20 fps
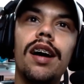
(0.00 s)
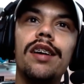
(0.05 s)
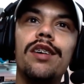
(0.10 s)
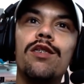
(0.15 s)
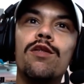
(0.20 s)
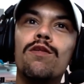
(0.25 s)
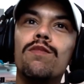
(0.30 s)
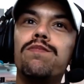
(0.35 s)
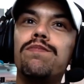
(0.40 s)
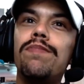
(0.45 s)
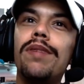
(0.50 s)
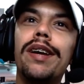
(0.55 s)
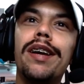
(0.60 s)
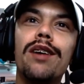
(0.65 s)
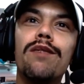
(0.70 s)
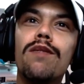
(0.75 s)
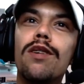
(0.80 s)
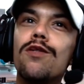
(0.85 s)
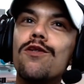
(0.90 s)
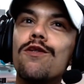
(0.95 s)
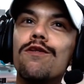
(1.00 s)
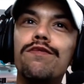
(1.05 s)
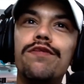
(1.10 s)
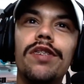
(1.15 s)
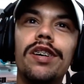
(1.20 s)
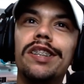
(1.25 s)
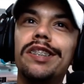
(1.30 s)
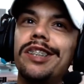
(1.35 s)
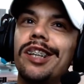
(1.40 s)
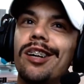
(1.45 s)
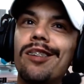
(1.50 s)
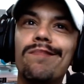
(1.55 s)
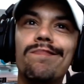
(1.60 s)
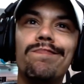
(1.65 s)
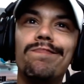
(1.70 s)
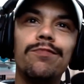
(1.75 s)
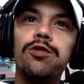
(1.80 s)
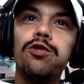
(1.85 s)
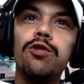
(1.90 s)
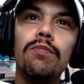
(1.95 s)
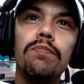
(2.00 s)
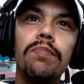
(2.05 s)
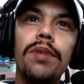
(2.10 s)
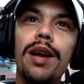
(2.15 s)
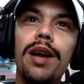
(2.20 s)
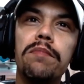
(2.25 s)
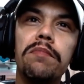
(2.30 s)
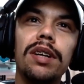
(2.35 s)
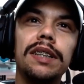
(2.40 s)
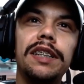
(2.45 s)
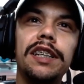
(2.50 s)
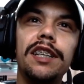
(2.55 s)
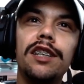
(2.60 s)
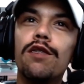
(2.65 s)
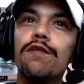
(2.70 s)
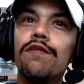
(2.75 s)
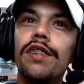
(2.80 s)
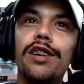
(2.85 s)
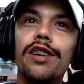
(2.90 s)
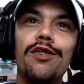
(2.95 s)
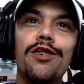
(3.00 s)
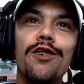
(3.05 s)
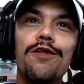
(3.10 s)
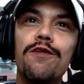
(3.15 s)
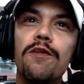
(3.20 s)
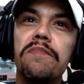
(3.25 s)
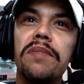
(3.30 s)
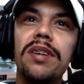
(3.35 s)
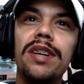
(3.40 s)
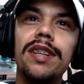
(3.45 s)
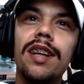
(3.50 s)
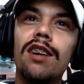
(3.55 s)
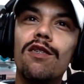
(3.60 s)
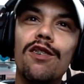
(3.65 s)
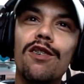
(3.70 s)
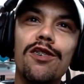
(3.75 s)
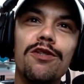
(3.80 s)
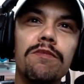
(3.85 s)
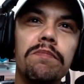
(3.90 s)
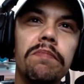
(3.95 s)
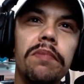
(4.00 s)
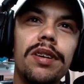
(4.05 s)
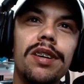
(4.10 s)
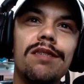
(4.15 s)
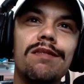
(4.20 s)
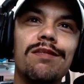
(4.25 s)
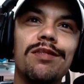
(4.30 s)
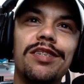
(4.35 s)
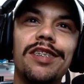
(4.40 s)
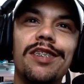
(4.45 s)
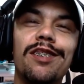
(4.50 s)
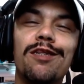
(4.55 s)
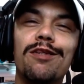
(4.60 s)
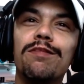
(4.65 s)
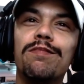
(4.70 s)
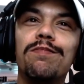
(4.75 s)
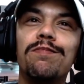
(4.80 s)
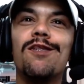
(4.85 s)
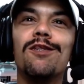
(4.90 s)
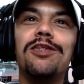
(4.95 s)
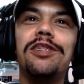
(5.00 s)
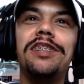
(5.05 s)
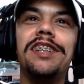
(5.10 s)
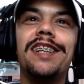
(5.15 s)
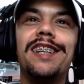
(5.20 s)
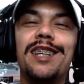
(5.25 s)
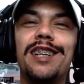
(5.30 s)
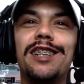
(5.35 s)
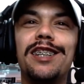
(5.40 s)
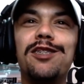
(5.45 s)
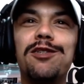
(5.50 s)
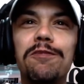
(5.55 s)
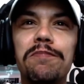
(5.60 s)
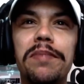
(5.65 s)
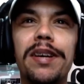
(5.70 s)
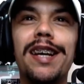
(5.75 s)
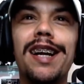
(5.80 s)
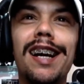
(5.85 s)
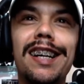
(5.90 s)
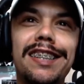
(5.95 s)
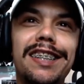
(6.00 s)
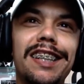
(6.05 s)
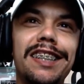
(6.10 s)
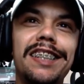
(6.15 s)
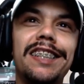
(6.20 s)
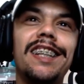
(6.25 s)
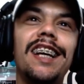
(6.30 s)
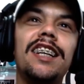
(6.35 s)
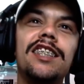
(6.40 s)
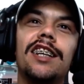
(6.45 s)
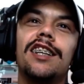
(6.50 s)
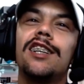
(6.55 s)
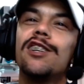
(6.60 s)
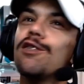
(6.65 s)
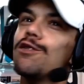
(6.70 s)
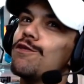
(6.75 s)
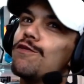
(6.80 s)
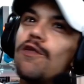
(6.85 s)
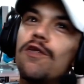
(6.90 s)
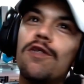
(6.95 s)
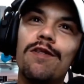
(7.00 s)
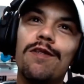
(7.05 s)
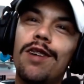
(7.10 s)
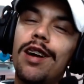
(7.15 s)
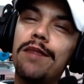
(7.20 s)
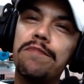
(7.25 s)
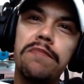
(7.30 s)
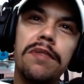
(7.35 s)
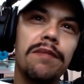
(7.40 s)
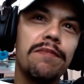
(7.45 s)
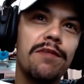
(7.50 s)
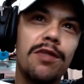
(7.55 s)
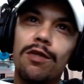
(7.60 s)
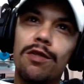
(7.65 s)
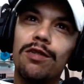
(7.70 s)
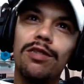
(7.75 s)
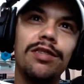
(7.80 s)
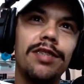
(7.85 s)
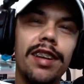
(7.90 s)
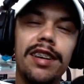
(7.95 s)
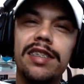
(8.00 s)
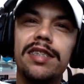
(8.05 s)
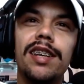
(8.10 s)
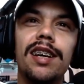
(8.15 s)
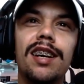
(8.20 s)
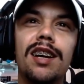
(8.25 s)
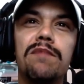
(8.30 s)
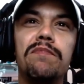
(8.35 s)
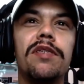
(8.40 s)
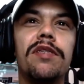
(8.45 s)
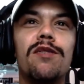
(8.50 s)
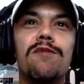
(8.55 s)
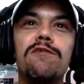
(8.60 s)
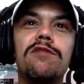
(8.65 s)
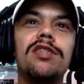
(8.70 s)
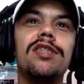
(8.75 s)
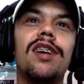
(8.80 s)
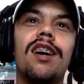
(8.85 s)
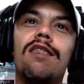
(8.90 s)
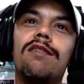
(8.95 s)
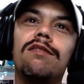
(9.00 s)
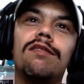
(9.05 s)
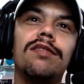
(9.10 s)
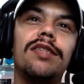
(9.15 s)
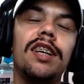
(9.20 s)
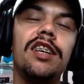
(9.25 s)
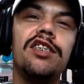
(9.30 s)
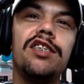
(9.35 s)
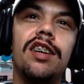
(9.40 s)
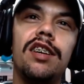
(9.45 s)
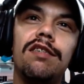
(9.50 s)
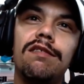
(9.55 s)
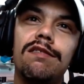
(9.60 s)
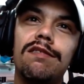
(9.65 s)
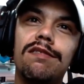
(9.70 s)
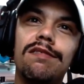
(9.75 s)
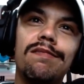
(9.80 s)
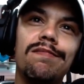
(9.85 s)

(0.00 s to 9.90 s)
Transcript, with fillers: Aí eu peguei uma confiança suprema, assim, que eu falei, eu não vou perder, agora eu não perco. Se eu conseguir superar esse acidente aqui, eu não vou. É porque eu tenho que ser campeão mundial, não tem jeito.